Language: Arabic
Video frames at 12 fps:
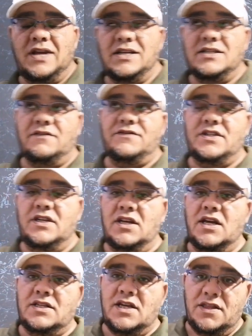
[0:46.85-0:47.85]
يعني
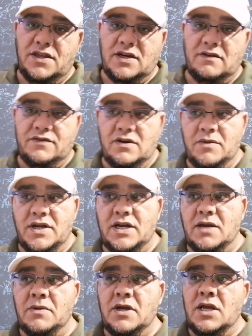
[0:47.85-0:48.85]
تفصيلات كثيرة في
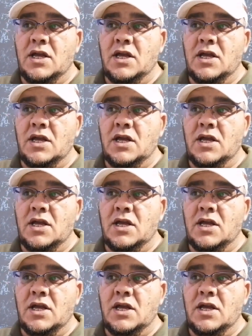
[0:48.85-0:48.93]
المنام